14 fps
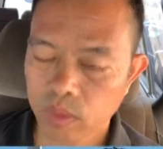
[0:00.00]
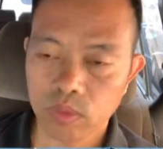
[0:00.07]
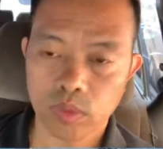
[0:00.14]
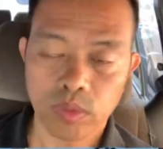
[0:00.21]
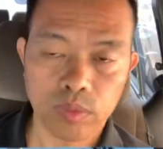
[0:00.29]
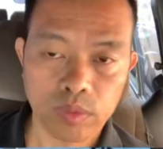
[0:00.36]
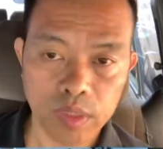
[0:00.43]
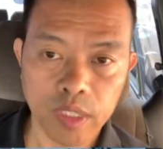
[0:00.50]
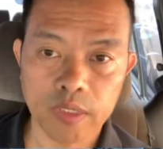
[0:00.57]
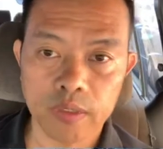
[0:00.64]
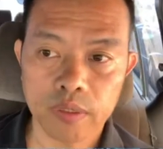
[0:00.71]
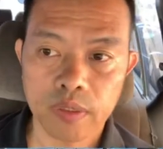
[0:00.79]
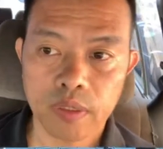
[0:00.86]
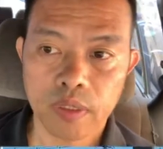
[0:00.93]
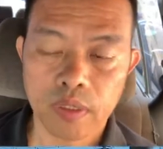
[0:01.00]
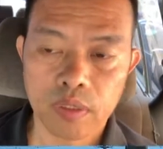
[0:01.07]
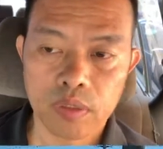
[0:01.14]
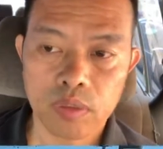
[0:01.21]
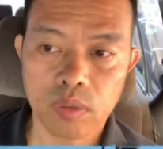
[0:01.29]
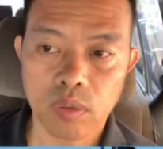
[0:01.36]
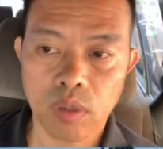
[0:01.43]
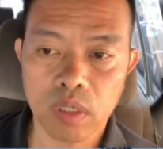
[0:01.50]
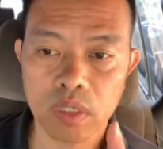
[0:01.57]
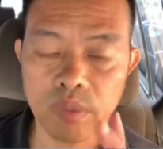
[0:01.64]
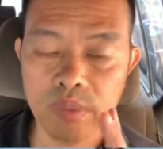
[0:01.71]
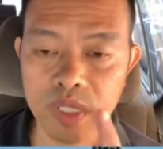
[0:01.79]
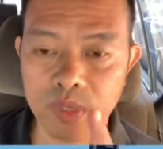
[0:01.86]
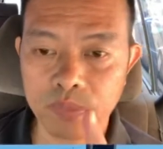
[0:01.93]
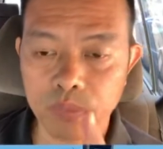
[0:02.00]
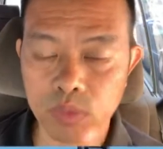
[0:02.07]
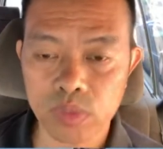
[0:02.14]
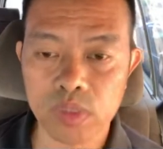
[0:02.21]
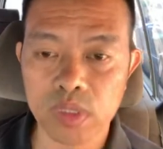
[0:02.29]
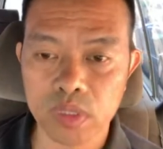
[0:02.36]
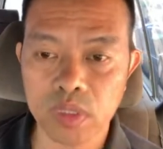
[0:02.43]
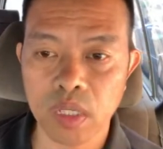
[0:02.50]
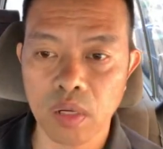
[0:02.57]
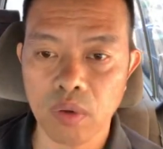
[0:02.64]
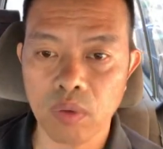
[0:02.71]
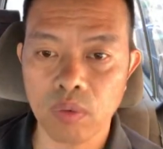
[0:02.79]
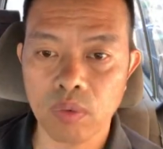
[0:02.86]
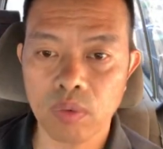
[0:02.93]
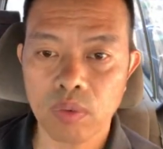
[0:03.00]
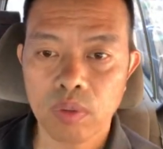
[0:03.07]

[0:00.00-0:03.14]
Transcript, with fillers: So, yun din. So, ang laman ng puso ng tao,